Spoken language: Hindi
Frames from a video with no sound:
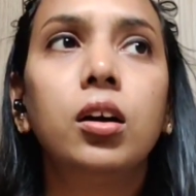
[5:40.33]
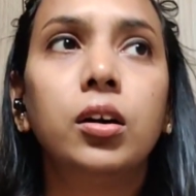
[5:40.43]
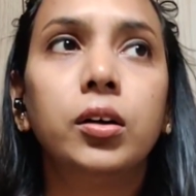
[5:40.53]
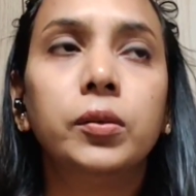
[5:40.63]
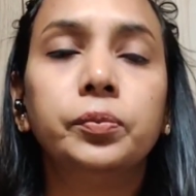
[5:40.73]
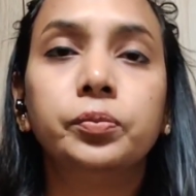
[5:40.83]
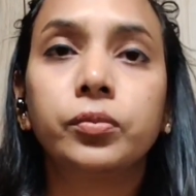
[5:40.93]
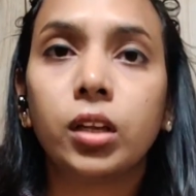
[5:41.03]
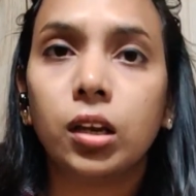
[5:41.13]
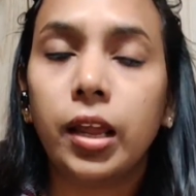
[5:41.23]

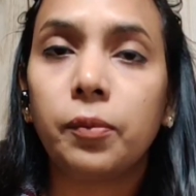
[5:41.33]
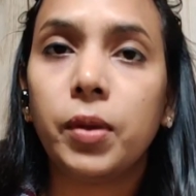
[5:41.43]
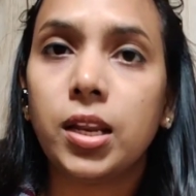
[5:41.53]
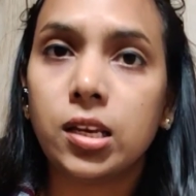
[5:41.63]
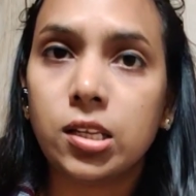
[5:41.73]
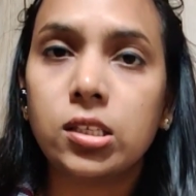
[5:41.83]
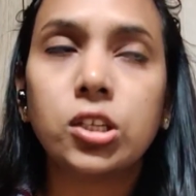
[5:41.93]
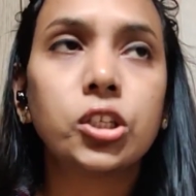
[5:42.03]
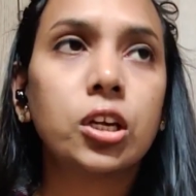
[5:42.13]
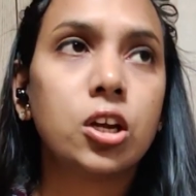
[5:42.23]
लाइक um, like मैंने
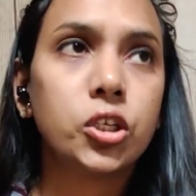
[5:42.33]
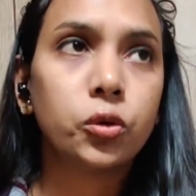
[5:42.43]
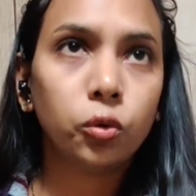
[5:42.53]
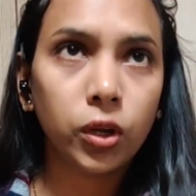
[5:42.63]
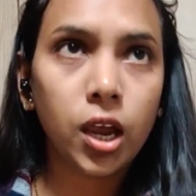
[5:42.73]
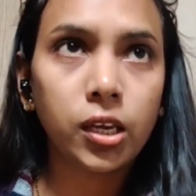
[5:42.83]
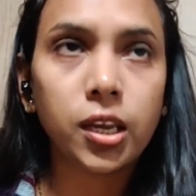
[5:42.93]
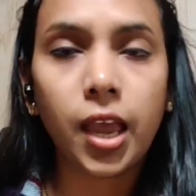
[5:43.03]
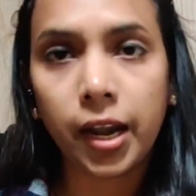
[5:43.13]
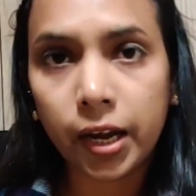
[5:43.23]
रिसर्च करना शुरू किया
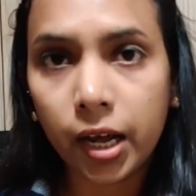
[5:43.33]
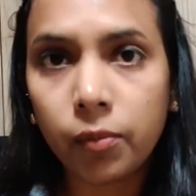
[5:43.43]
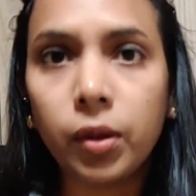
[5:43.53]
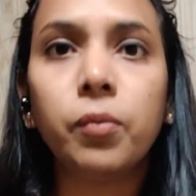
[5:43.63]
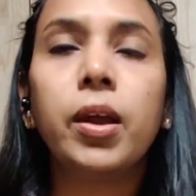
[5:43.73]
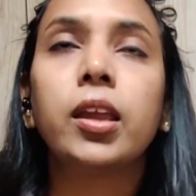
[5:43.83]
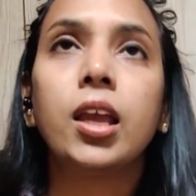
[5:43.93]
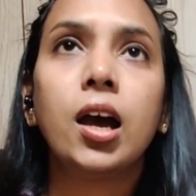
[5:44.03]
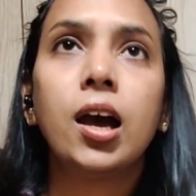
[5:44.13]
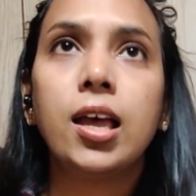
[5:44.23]
कि कनाडा में मैं
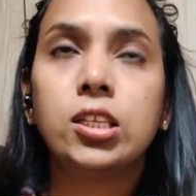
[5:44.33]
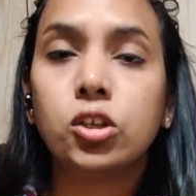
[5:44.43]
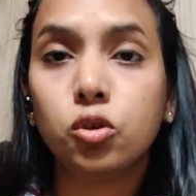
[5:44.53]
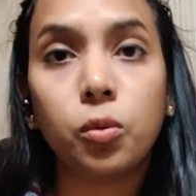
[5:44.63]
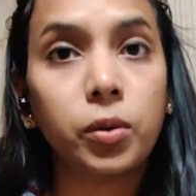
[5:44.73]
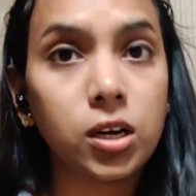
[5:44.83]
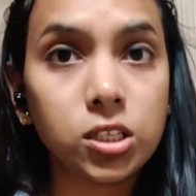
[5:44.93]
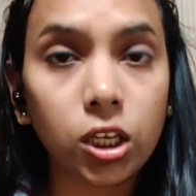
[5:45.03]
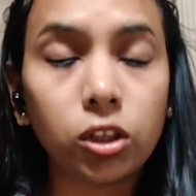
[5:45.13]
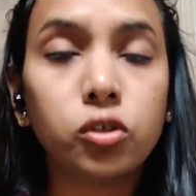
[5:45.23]
क्या ऐसी जॉब
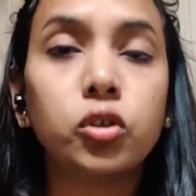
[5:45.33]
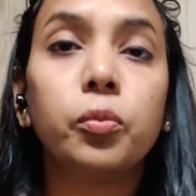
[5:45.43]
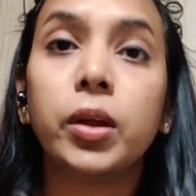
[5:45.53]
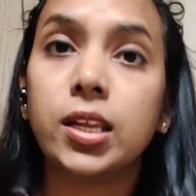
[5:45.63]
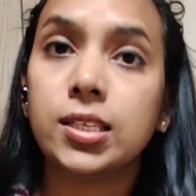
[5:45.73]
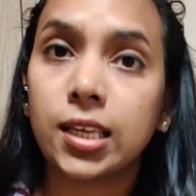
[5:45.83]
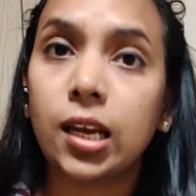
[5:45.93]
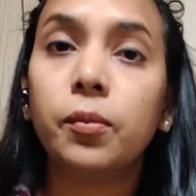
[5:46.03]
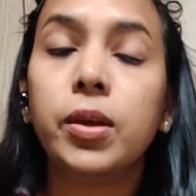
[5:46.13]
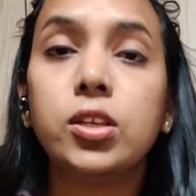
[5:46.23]
कर सकती हूँ जो मेरी
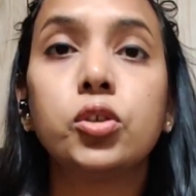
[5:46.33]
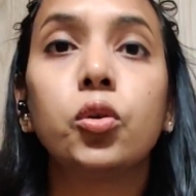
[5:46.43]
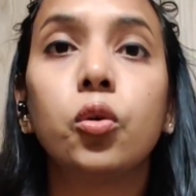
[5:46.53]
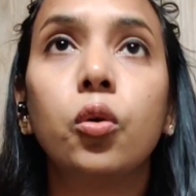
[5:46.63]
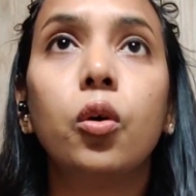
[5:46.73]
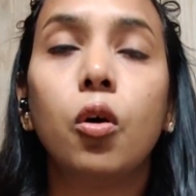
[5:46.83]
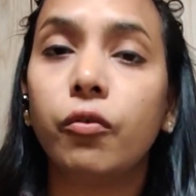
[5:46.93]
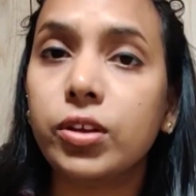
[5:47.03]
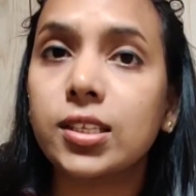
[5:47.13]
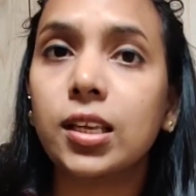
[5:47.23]
स्किल बेस्ड हो
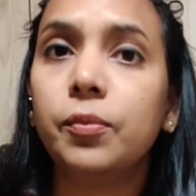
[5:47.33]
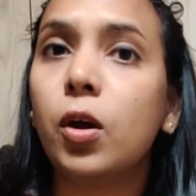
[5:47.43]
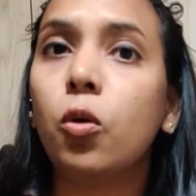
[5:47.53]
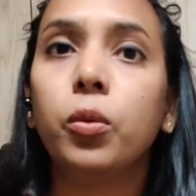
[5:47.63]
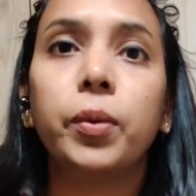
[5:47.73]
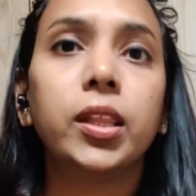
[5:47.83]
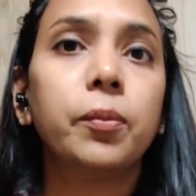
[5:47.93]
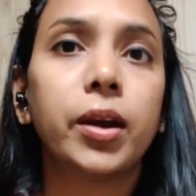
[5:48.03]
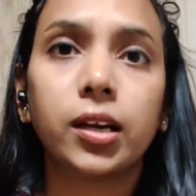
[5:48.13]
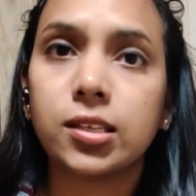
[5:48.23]
ऑब्वियसली मैं
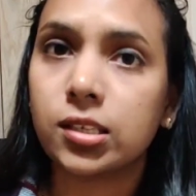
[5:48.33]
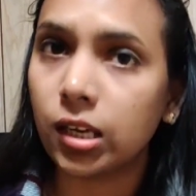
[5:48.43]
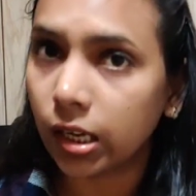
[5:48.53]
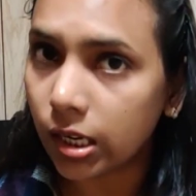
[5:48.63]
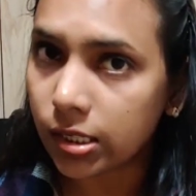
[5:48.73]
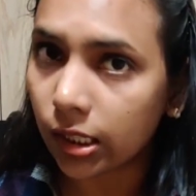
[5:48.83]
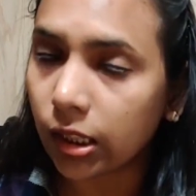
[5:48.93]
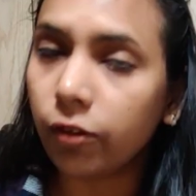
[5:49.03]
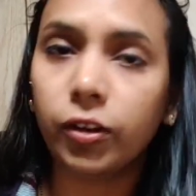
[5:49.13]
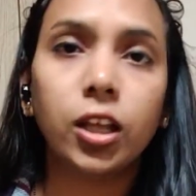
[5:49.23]
होम्योपैथी प्रैक्टिस नहीं कर
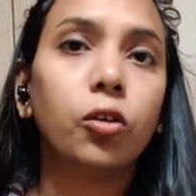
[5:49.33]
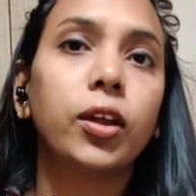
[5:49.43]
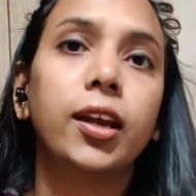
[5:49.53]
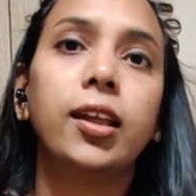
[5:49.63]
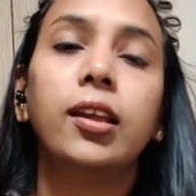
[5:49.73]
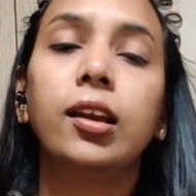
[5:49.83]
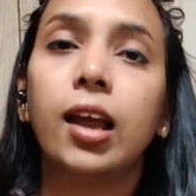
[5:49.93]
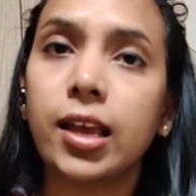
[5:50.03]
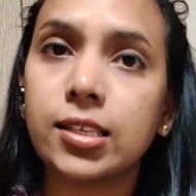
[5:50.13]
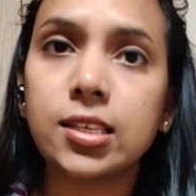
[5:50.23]
सकती विदाउट गेटिंग
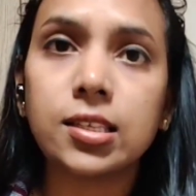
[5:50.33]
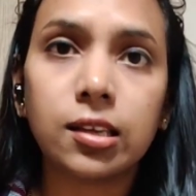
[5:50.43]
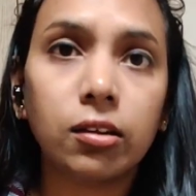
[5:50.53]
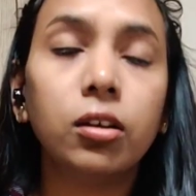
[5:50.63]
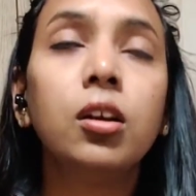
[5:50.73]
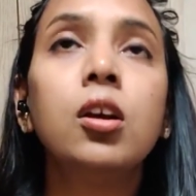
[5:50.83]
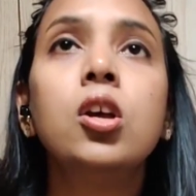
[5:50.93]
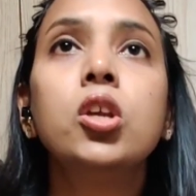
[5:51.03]
लाइसेंस हियर